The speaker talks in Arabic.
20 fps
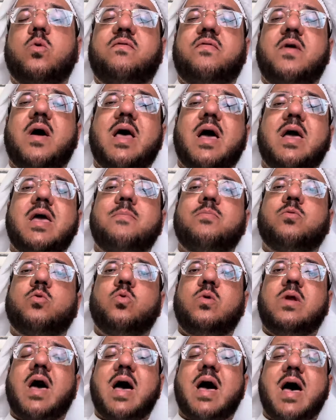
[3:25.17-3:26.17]
فلا
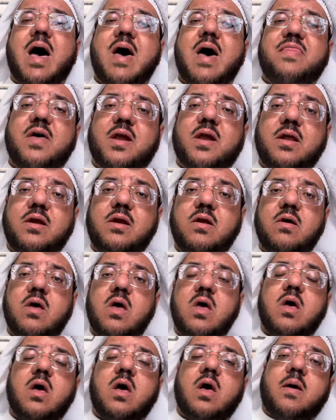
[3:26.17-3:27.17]
يبقوا لها أثرا
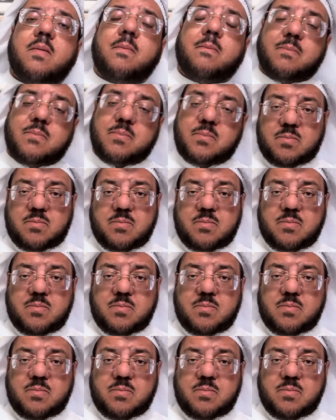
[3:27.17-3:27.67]
آه،